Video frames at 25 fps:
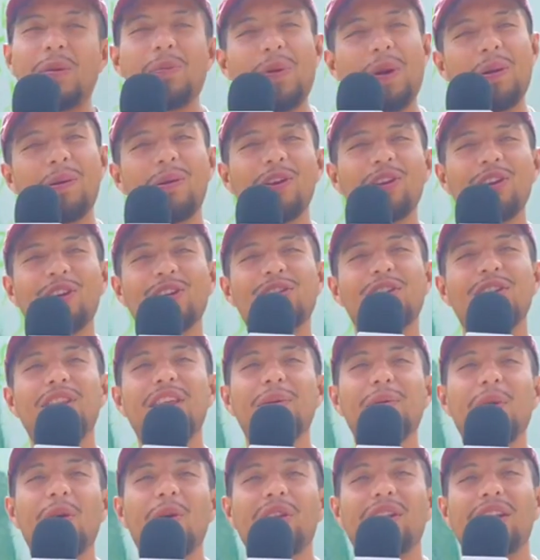mi pueblo, yo soy
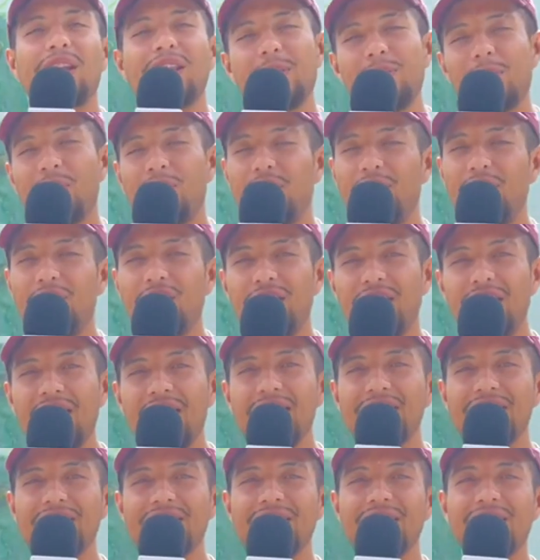de Miahuatán de Porfirio
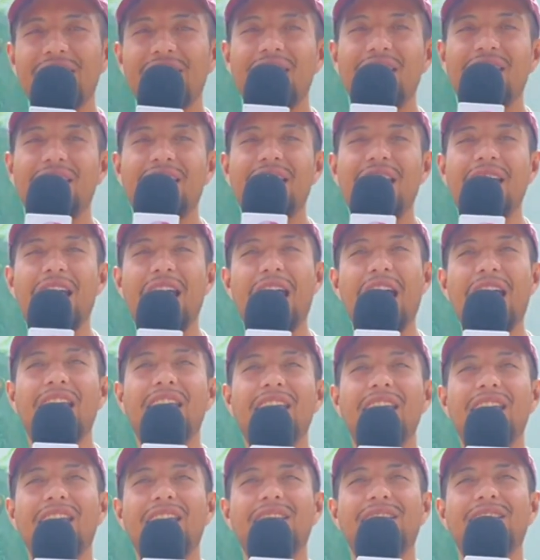Díaz. Eh,
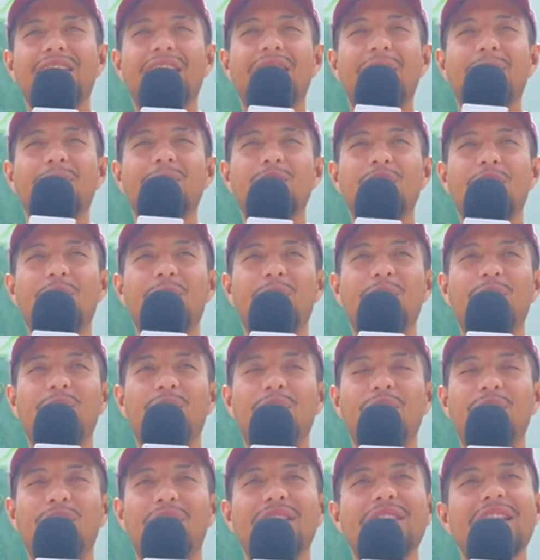ahí tenemos
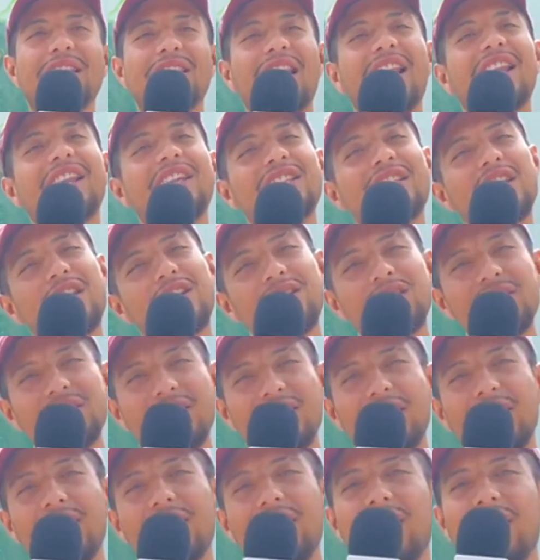como esa tradición
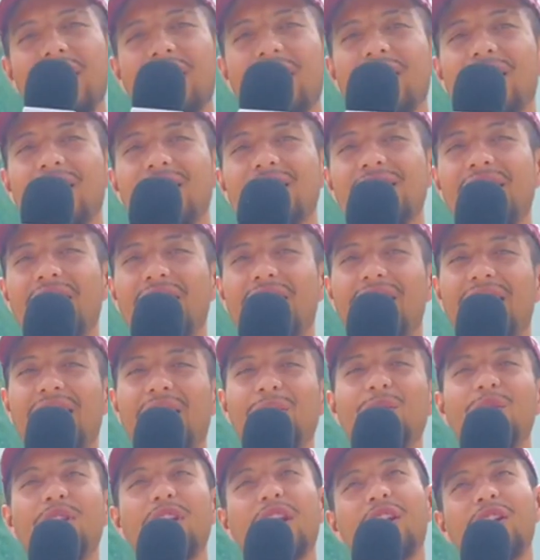de
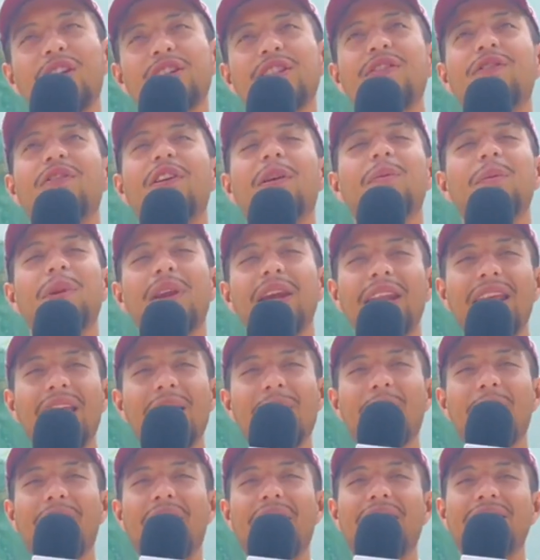reunirnos en
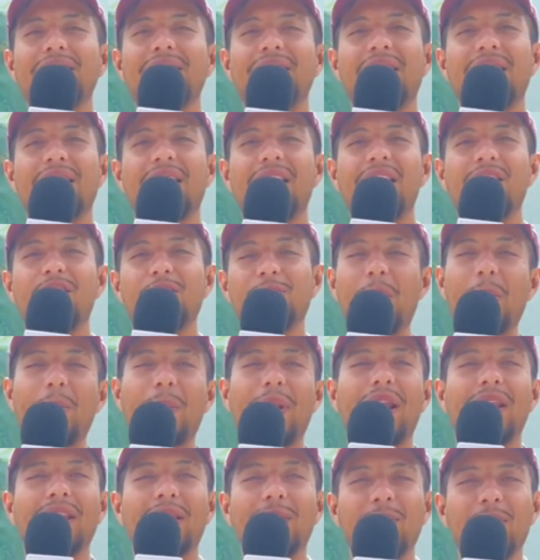familia para hacer eh, los
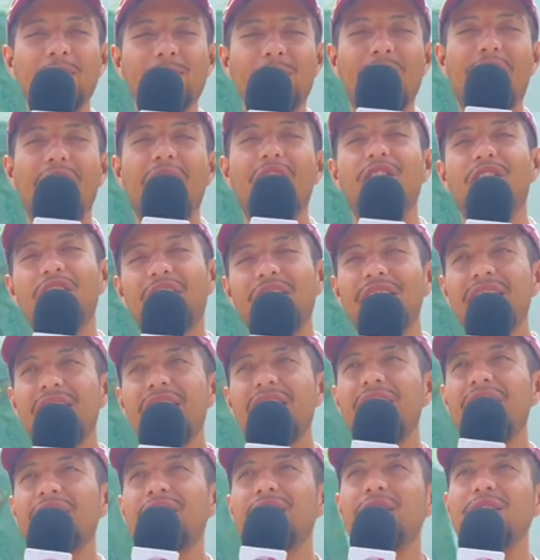preparativos para la
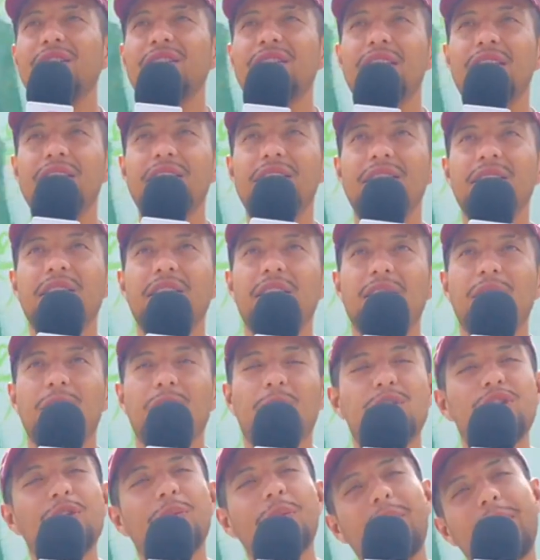ofrenda. Entonces,
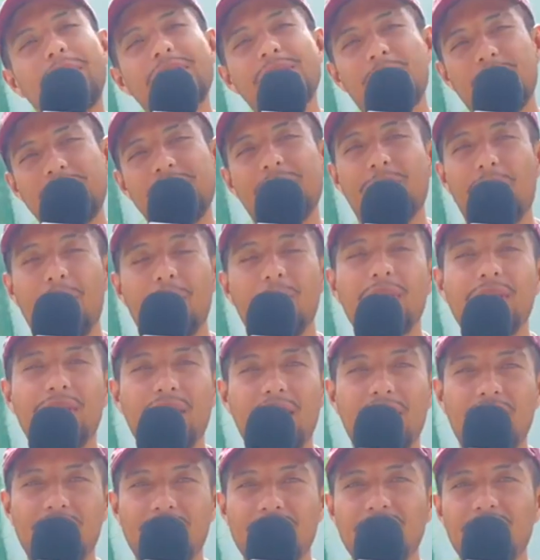pues yo me basé
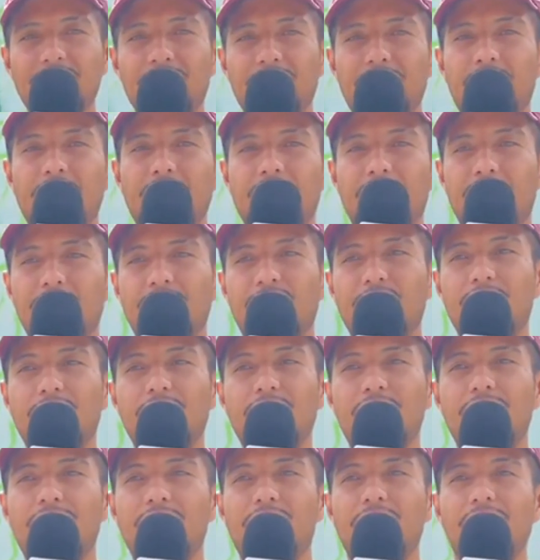principalmente en eso, en, todo
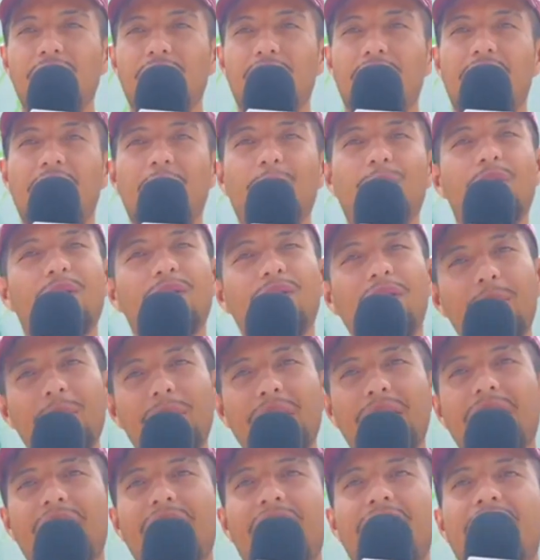toda la unión
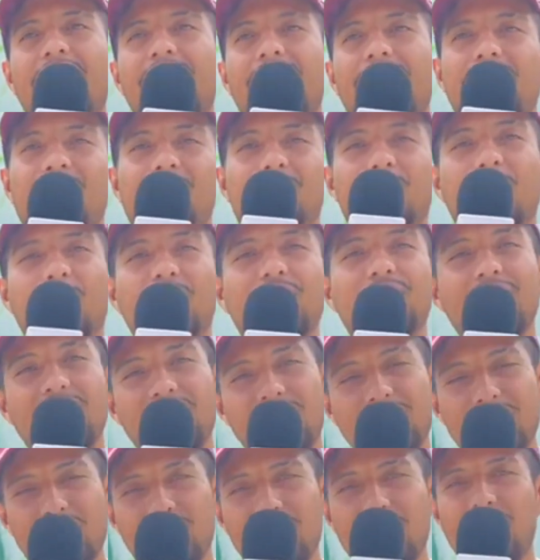familiar y el
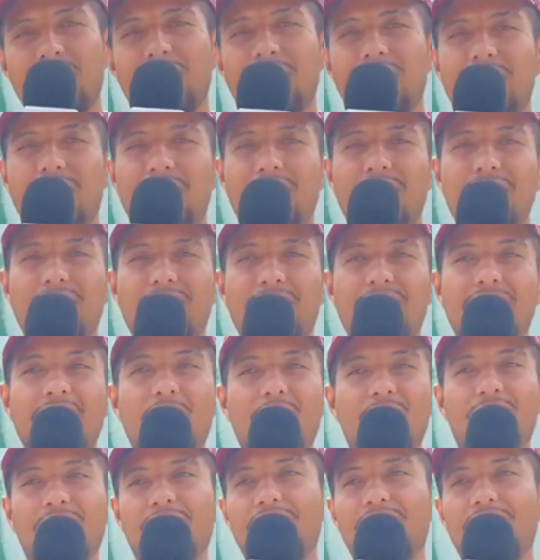proceso de la